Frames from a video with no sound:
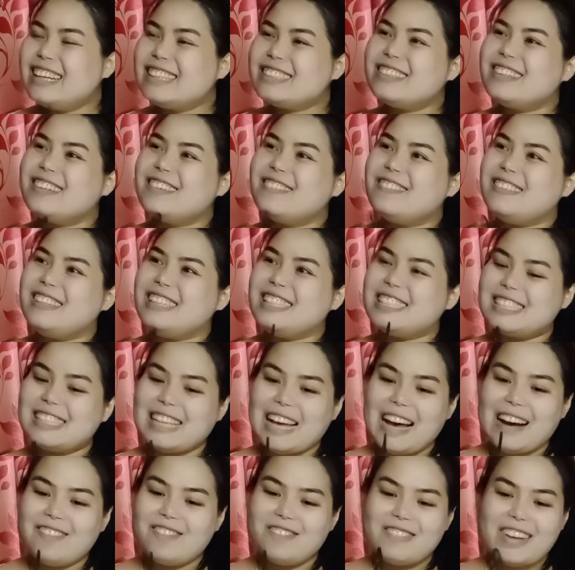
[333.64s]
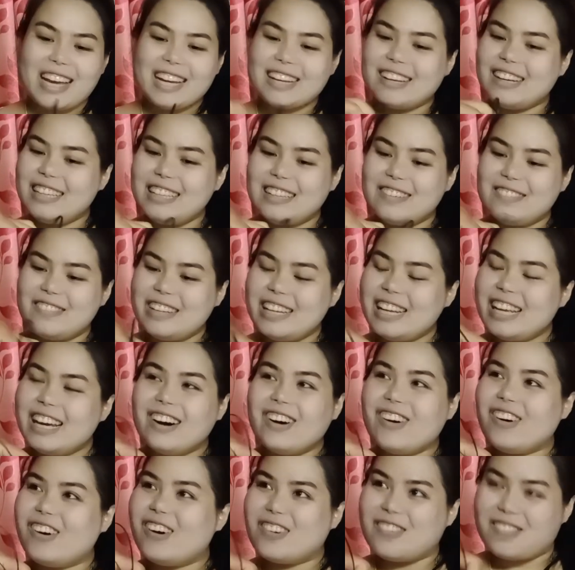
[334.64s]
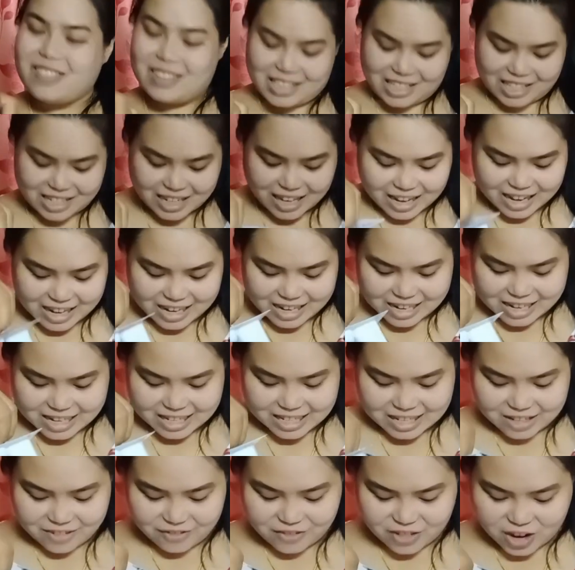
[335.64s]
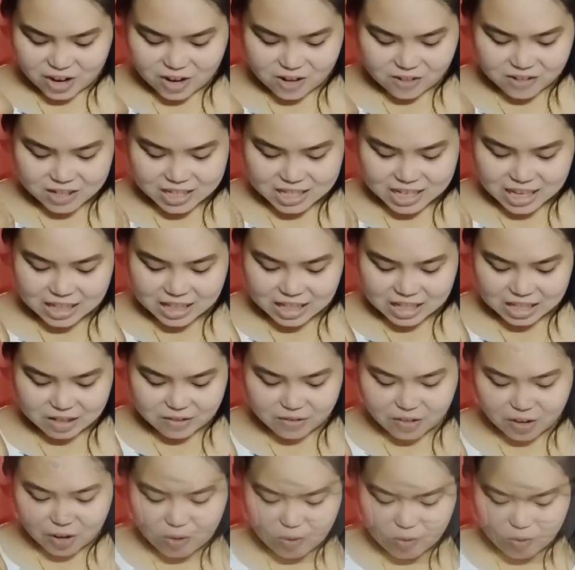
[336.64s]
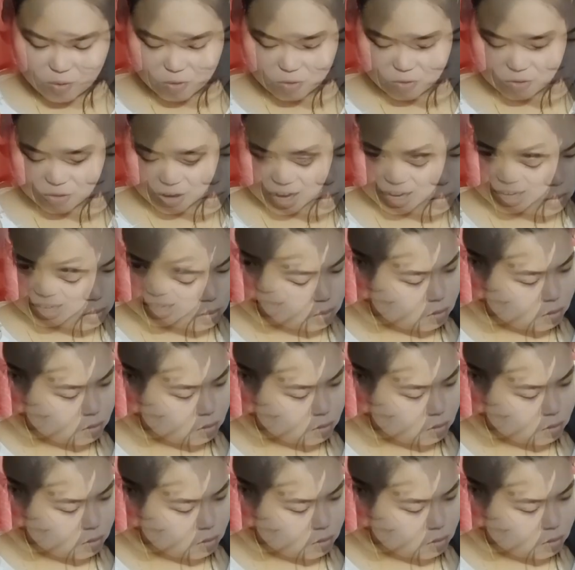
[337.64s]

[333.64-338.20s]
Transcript: ตัวมีสามแม็กก็ยังไม่ได้ออกมาใช้เลยใช้มาออกมาใช้แต่เฉพาะหูฟัง